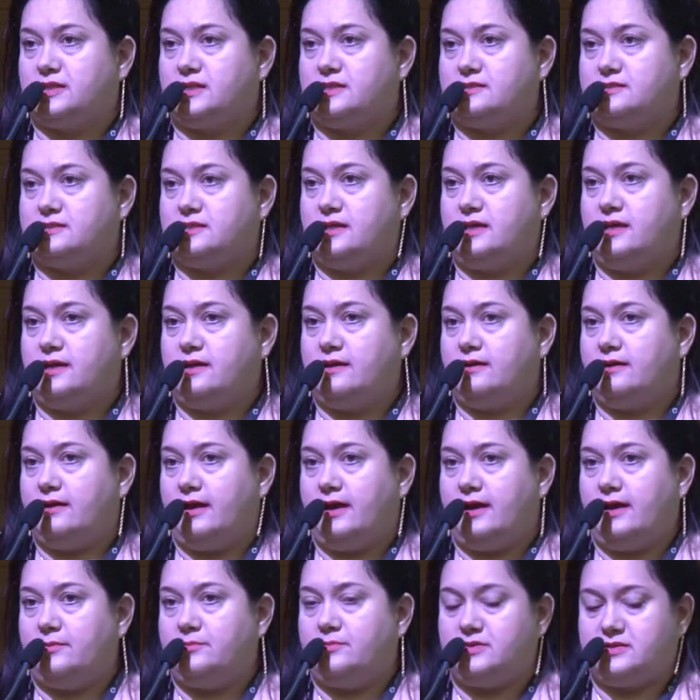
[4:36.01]
trazer
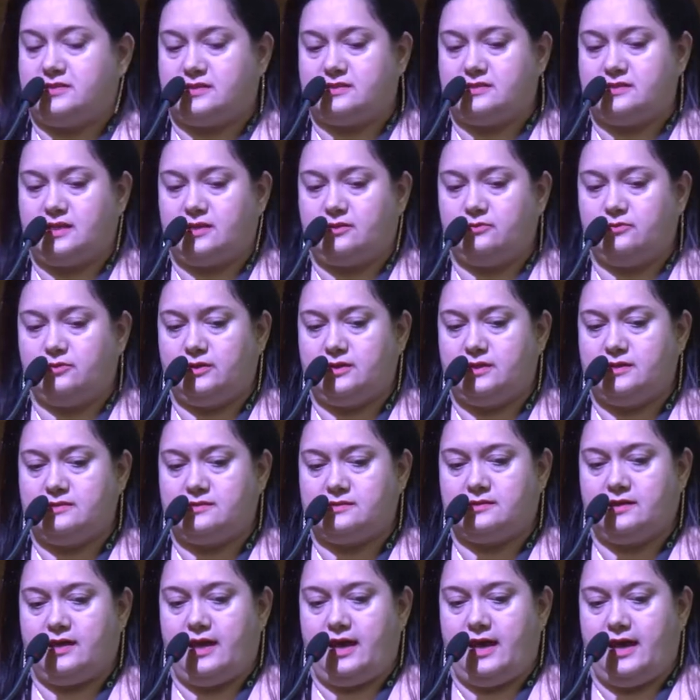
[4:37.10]
é,
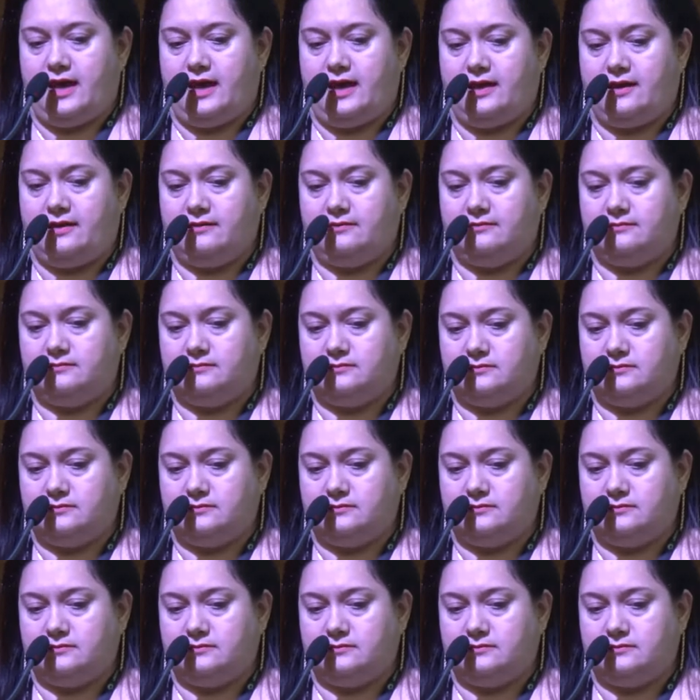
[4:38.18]
pesquisadores é,